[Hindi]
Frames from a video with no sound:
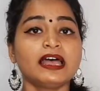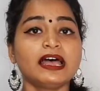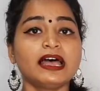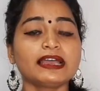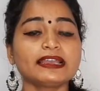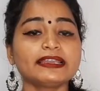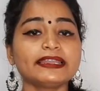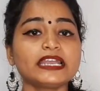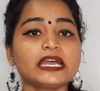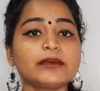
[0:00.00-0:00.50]

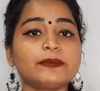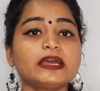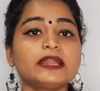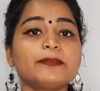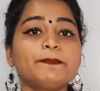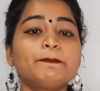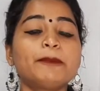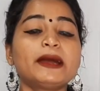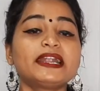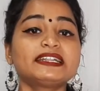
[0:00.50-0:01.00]
अगली
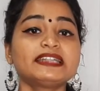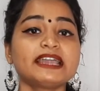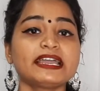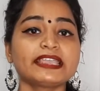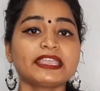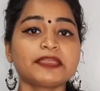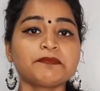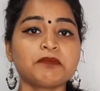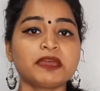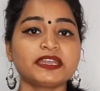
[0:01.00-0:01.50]
खबर पटना
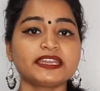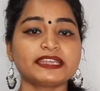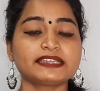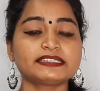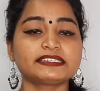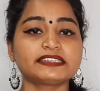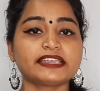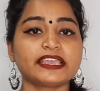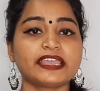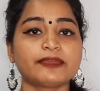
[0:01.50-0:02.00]
के
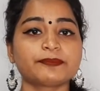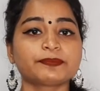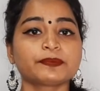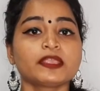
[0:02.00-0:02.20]
मनेर से है